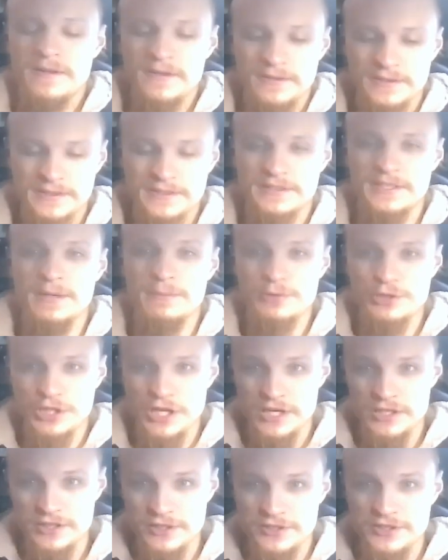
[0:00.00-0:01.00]
с тем
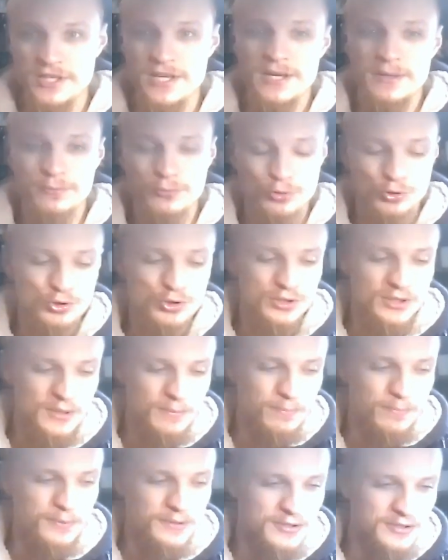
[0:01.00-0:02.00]
же Одиссеем тоже
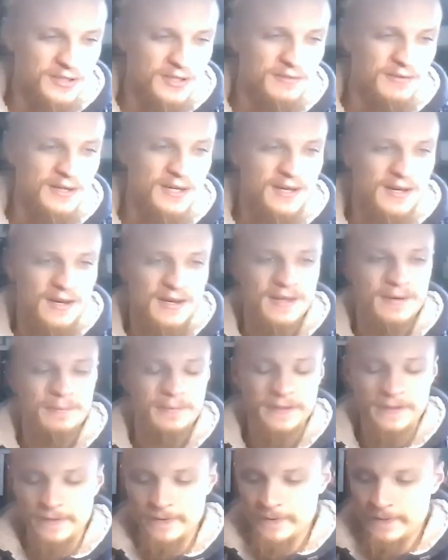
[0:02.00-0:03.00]
написана
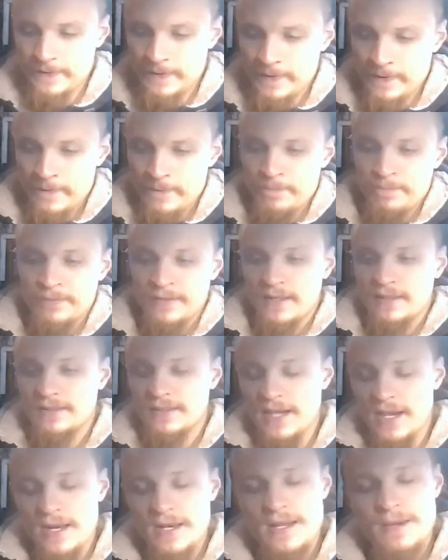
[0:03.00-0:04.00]
великолепно.
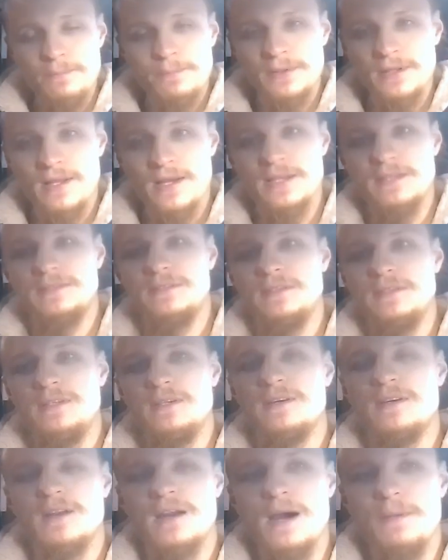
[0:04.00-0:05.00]
Далее была
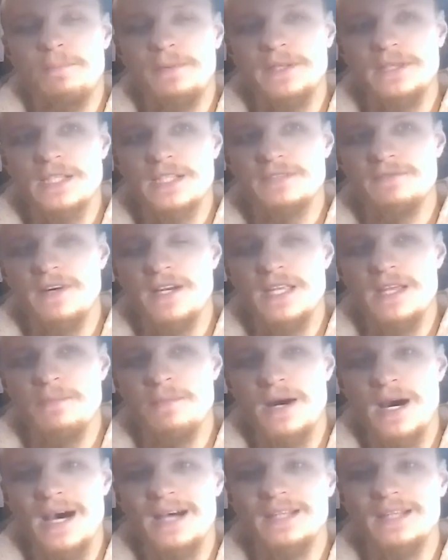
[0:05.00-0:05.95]
игра под названием